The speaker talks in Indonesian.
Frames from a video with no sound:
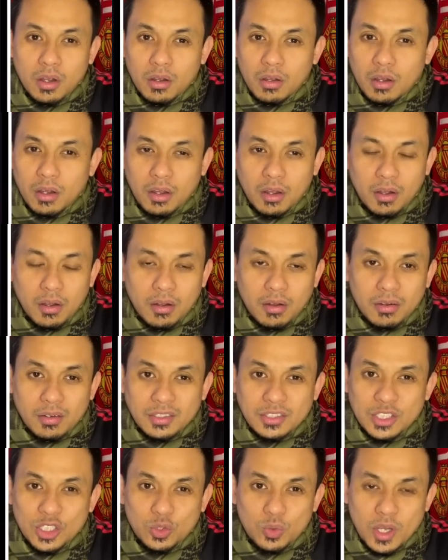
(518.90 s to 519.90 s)
eh,
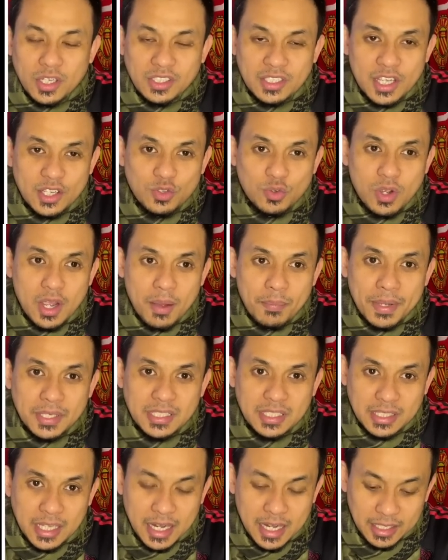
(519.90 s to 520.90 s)
situasinya juga
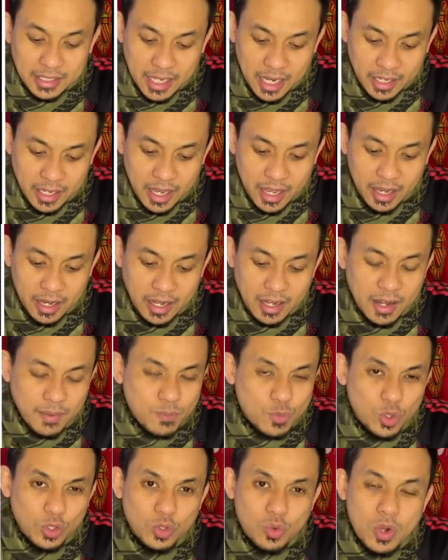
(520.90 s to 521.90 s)
masih tanda tanya ya kan
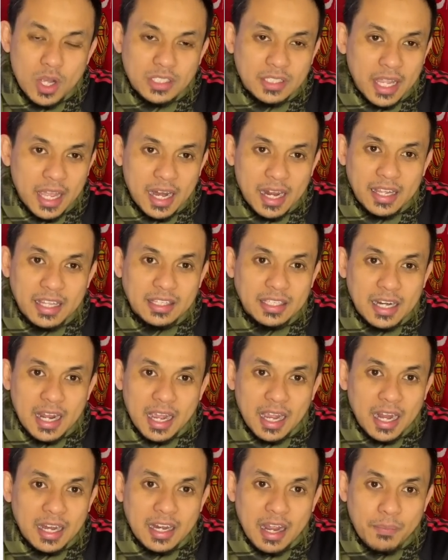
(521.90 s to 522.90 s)
dan menurut gue sekali lagi
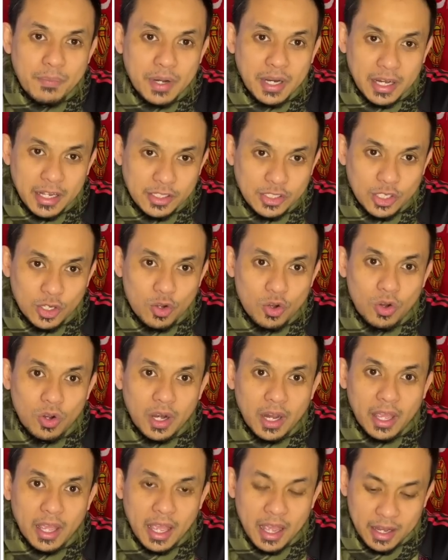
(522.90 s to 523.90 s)
tidak akan diambil resiko
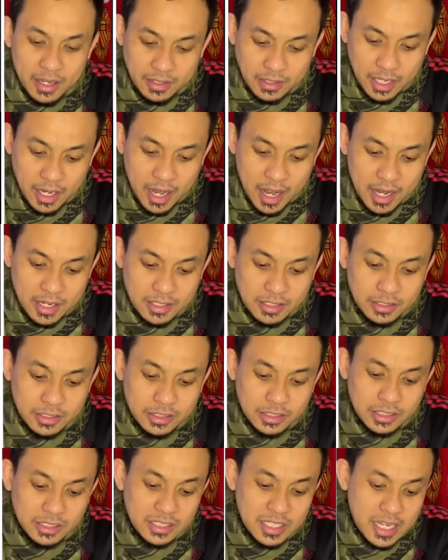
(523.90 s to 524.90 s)
oleh Erik Ten Hag.
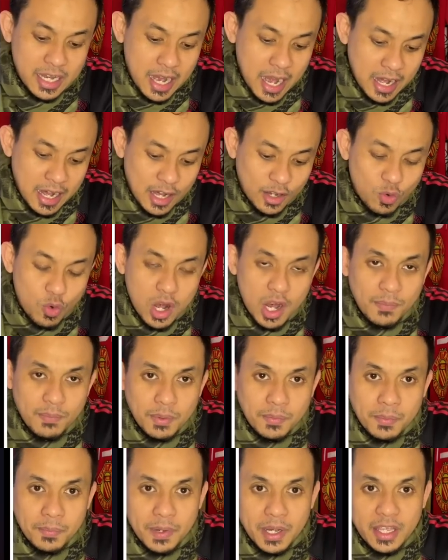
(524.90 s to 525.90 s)
Di kanan gue
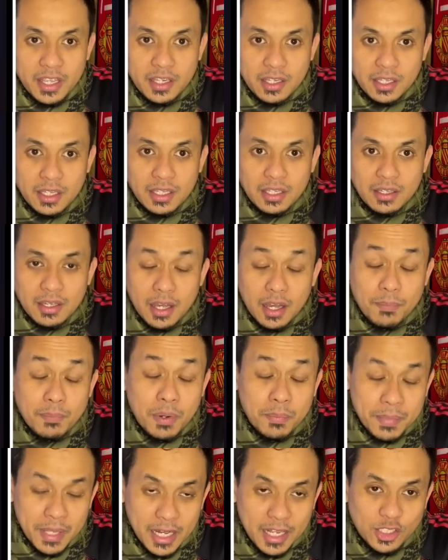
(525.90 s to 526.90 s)
lebih memilih uh,
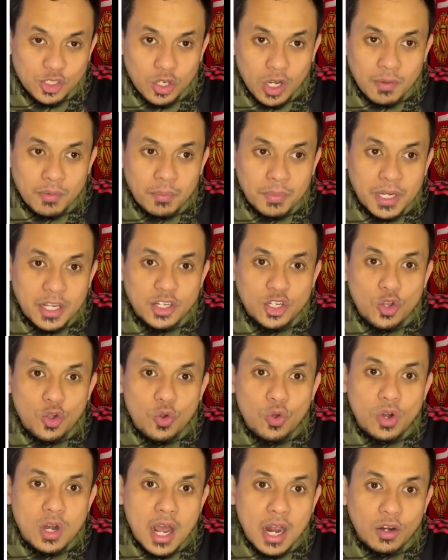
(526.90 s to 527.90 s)
memilih sorry memilih
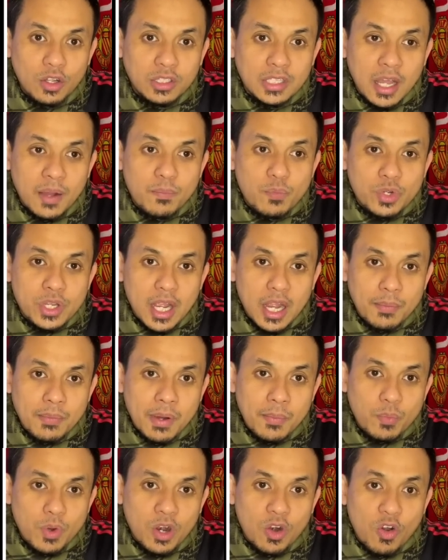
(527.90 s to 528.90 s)
Diogo Dalot yang punya
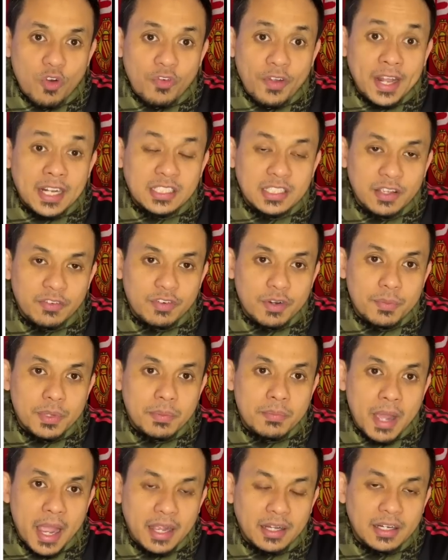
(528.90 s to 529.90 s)
kemampuan ofensif
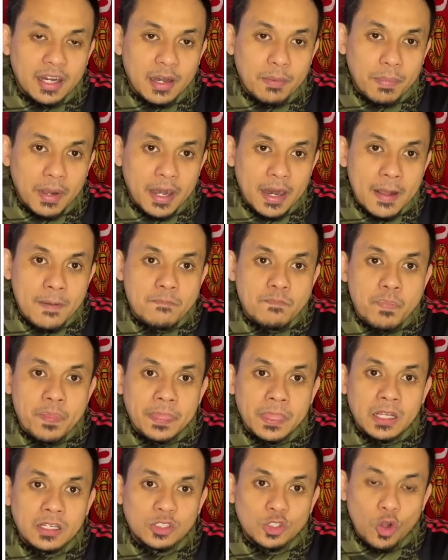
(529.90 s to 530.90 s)
lebih baik daripada
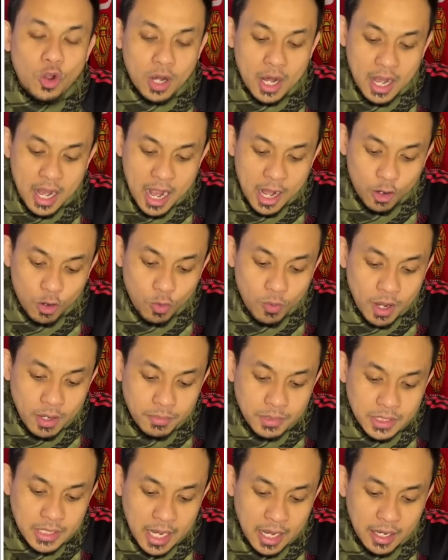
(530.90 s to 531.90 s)
seorang Aaron wan
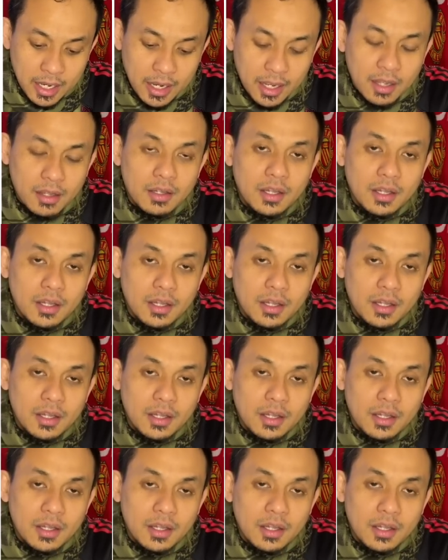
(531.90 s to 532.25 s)
bisaka